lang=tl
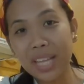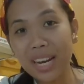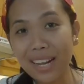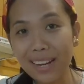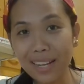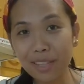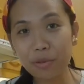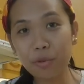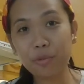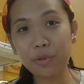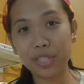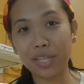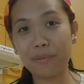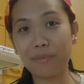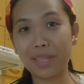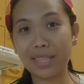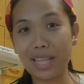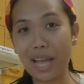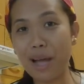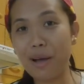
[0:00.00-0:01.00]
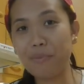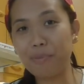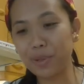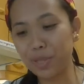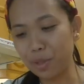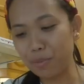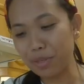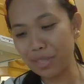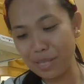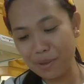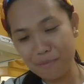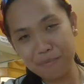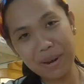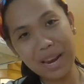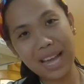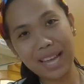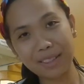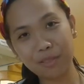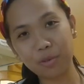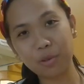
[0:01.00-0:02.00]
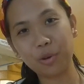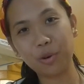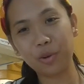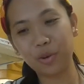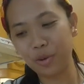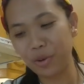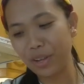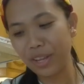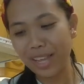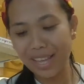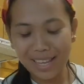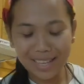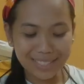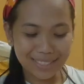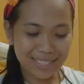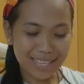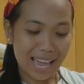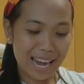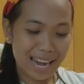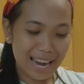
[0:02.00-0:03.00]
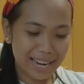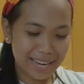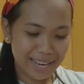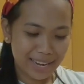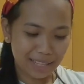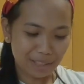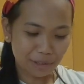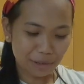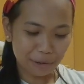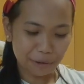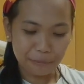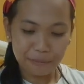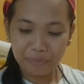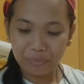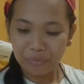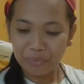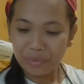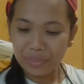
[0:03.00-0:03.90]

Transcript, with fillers: talaga tong siya matapos matimplahan tong salad na to.